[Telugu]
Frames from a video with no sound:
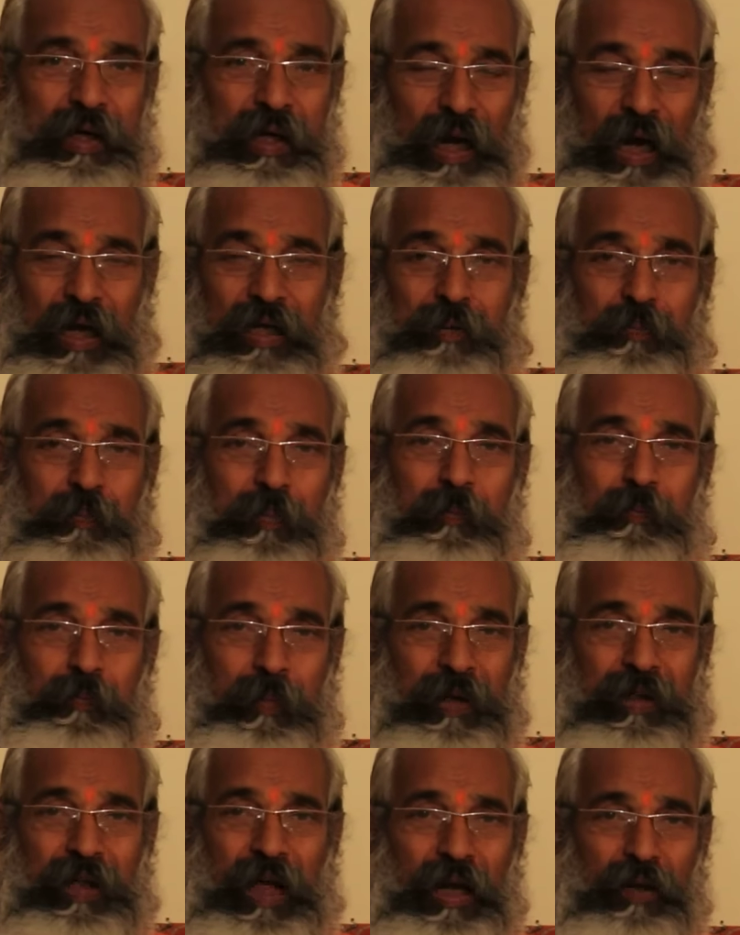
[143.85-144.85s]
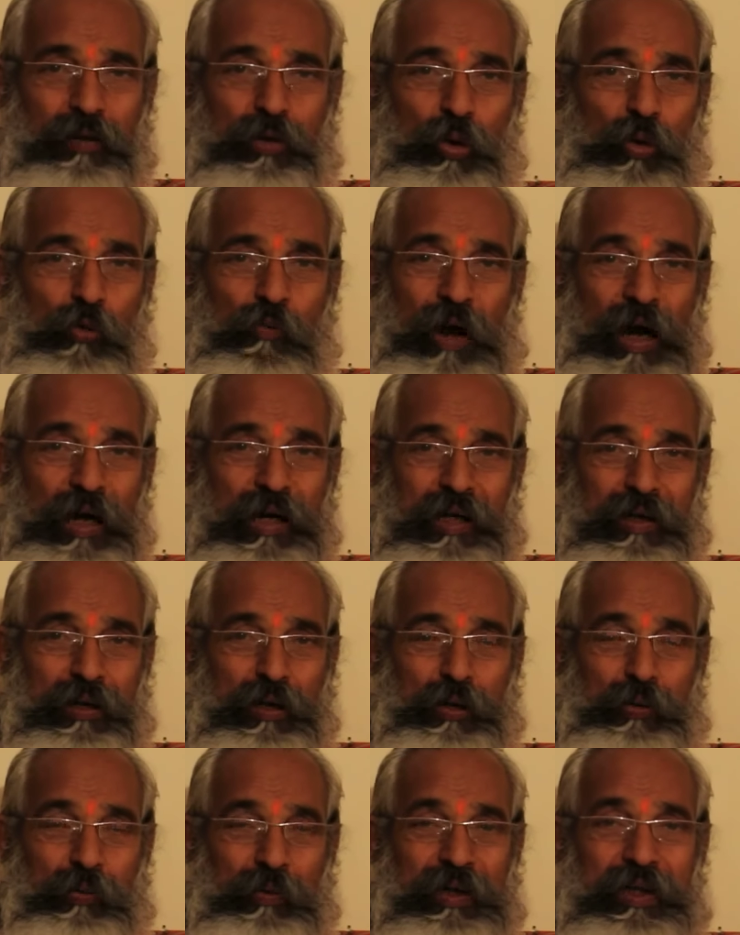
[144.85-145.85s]
ఇలాంటి పదాలతో
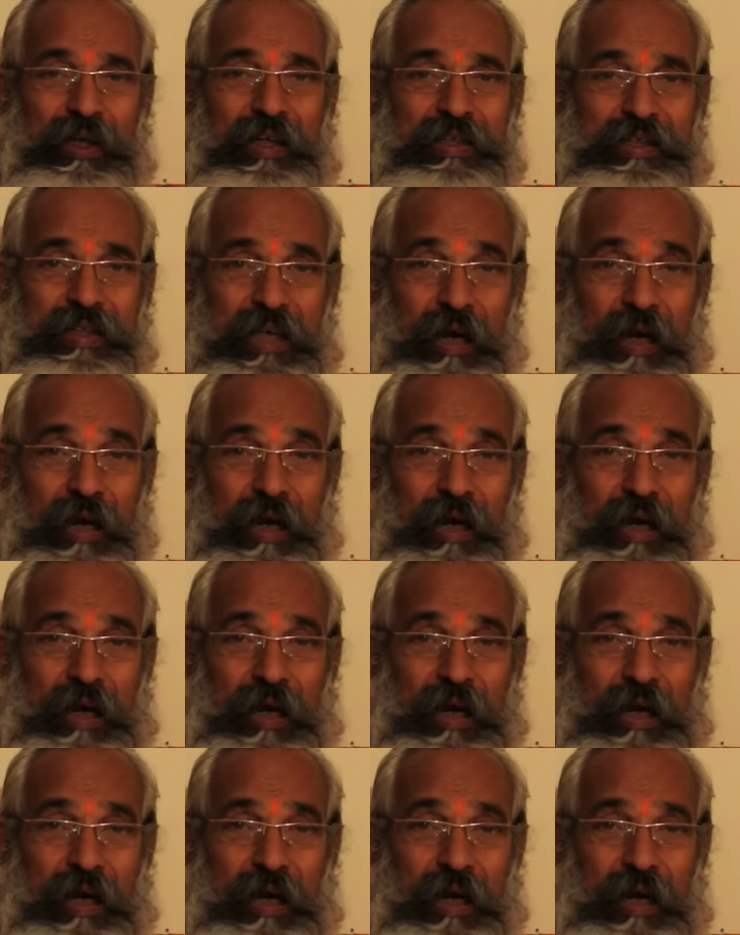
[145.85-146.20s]
వాడేటటువంటి